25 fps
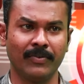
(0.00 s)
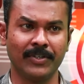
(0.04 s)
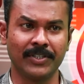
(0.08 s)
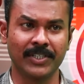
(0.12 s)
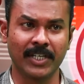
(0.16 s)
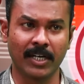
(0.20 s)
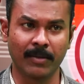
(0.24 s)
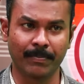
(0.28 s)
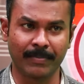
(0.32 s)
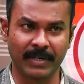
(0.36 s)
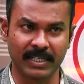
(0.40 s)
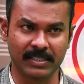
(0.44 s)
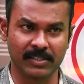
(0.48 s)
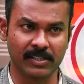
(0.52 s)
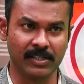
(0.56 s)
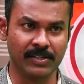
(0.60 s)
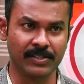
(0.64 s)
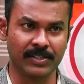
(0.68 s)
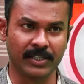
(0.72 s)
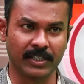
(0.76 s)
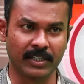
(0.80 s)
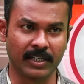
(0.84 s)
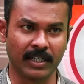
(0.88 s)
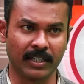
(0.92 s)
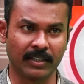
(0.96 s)
విషయాలు
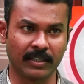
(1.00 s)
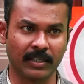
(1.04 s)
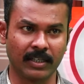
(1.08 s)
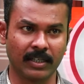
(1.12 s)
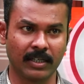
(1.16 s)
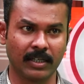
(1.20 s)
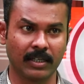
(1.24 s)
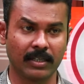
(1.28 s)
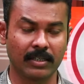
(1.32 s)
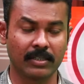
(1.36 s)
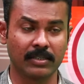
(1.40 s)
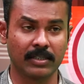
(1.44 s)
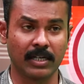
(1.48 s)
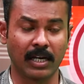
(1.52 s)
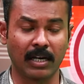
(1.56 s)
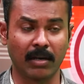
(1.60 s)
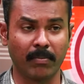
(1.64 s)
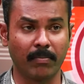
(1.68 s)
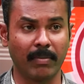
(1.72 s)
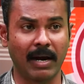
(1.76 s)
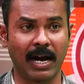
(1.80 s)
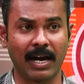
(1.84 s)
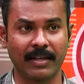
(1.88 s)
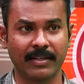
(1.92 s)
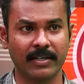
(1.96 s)
పరిశీలించినట్లయితే చాలా
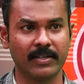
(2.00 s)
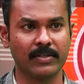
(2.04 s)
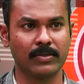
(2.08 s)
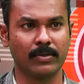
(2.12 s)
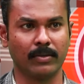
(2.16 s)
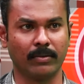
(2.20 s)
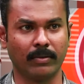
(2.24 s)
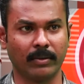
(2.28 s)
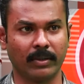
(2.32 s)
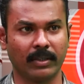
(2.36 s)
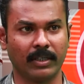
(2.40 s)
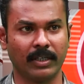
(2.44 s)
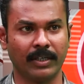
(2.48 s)
బాధేస్తుంది